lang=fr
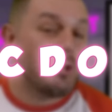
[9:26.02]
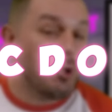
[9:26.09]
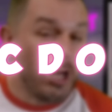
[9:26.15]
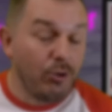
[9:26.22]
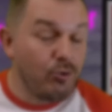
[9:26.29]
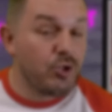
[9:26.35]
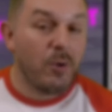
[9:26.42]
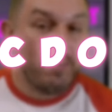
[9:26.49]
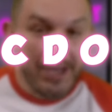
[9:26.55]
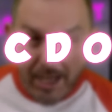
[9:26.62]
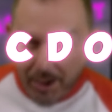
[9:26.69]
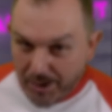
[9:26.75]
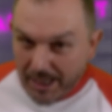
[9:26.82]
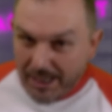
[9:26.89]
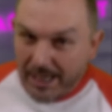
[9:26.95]
Cela nous emmène à
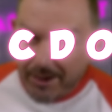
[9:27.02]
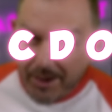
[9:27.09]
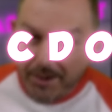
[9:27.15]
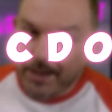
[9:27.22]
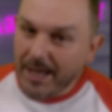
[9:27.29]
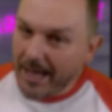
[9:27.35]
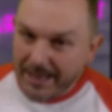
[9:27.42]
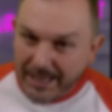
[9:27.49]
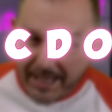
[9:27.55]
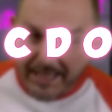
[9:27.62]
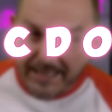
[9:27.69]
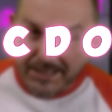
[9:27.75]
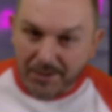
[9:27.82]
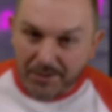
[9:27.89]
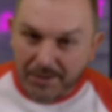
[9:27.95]
une anecdote
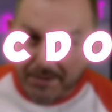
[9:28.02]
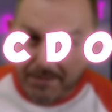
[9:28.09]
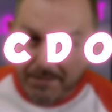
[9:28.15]
intéressante.